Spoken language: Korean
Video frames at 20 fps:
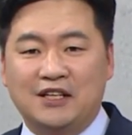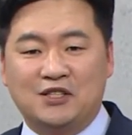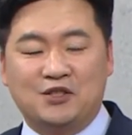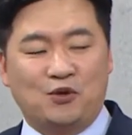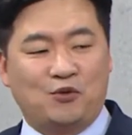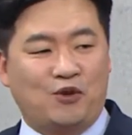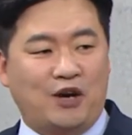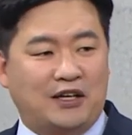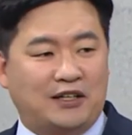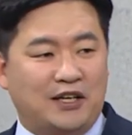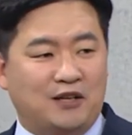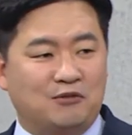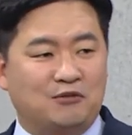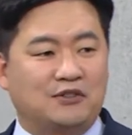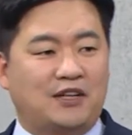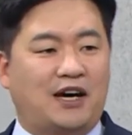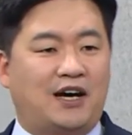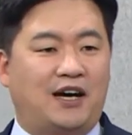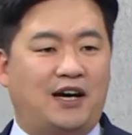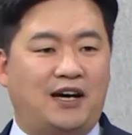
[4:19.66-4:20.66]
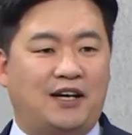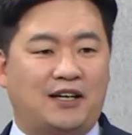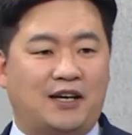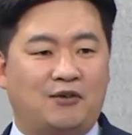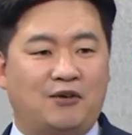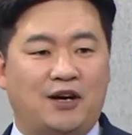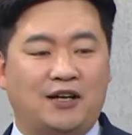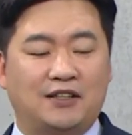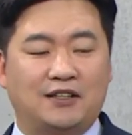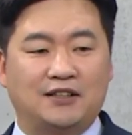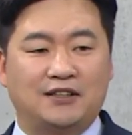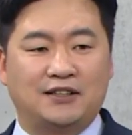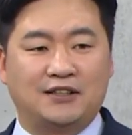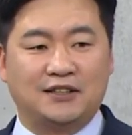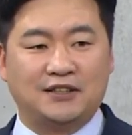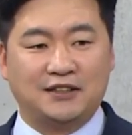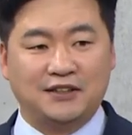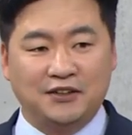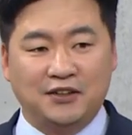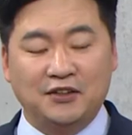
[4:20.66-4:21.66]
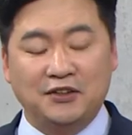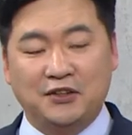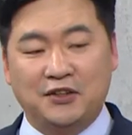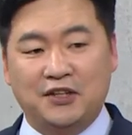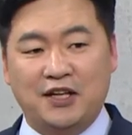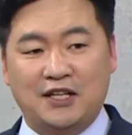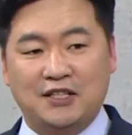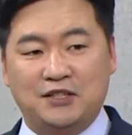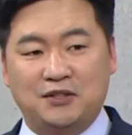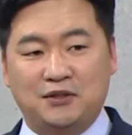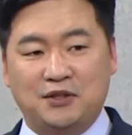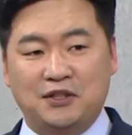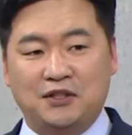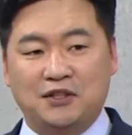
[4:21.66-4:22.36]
좀 왔겠구나라고 하는 그런 것까지도